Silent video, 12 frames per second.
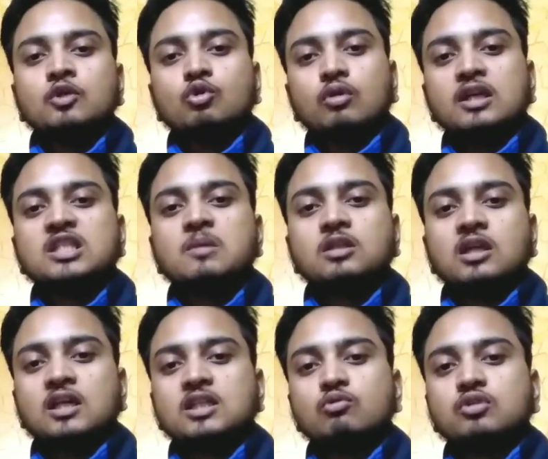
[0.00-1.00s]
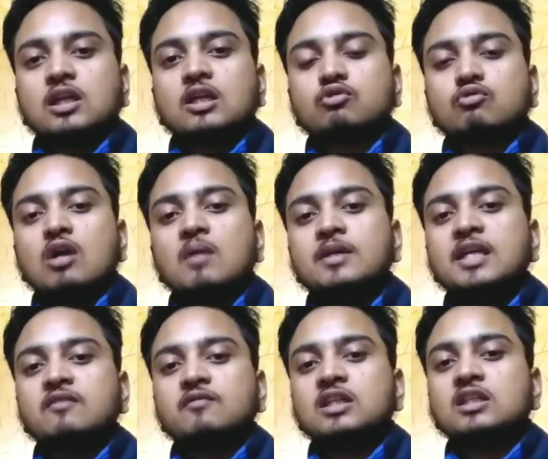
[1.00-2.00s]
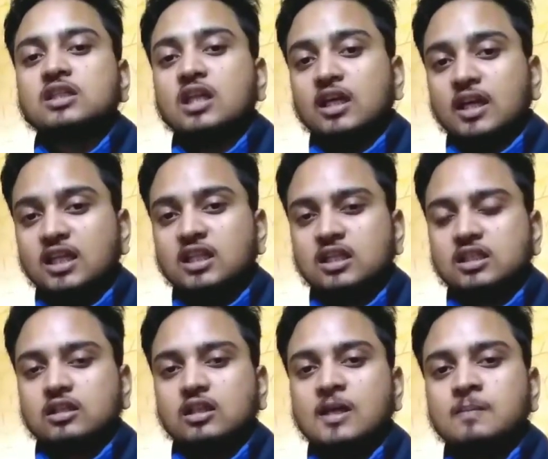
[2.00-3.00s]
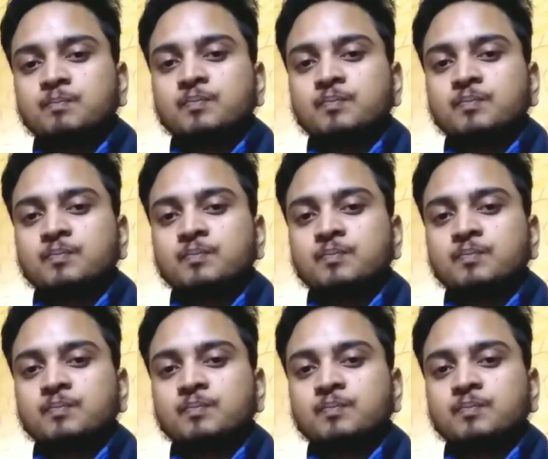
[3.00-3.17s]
तो किसी भी तरह से उन चैनल्स को आप डी फ्री डिश के लिए नहीं देख सकते